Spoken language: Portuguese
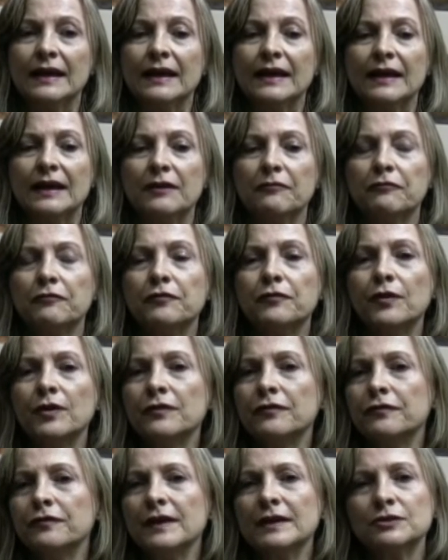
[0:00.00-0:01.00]
É, foi
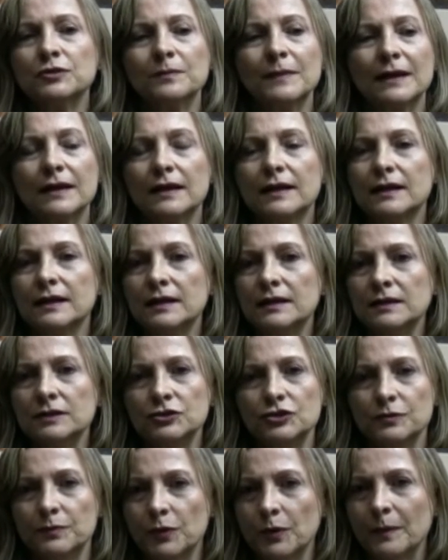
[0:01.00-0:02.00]
feita uma
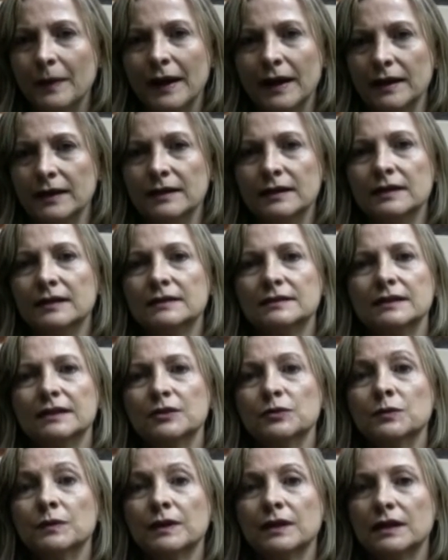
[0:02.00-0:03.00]
grande propaganda
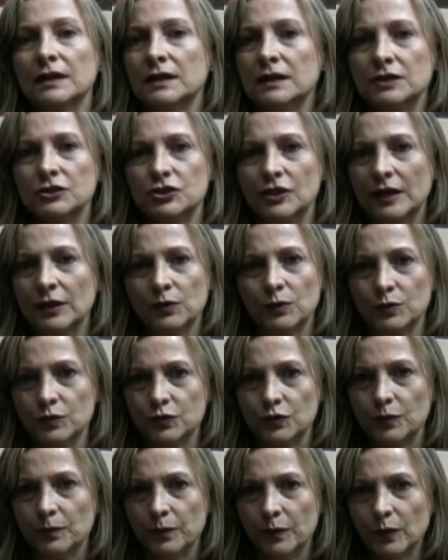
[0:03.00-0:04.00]
e um grande
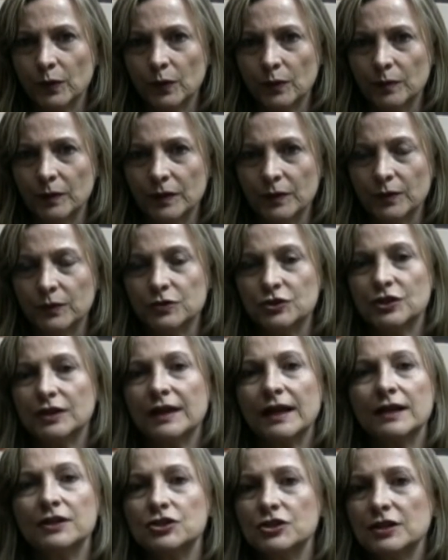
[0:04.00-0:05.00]
anúncio público de
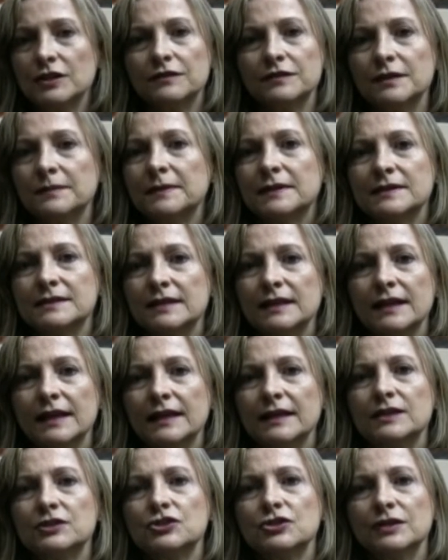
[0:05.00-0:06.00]
que a dívida
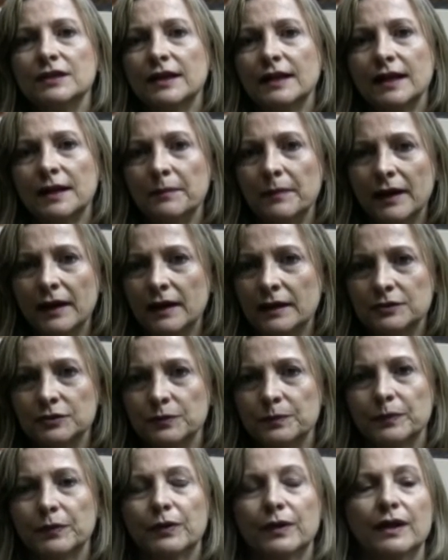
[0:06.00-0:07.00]
brasileira tinha
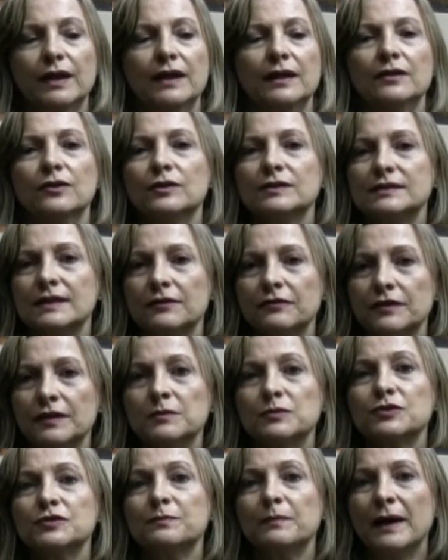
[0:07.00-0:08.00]
acabado, porque nós
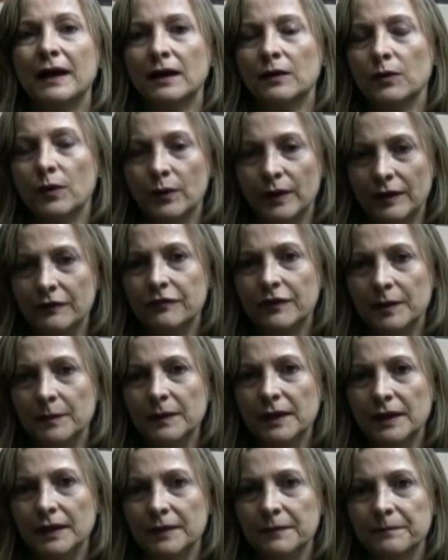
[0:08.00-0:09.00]
havíamos pago ao
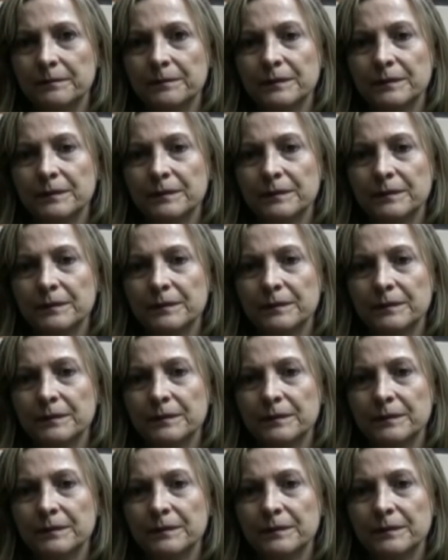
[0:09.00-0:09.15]
FMI.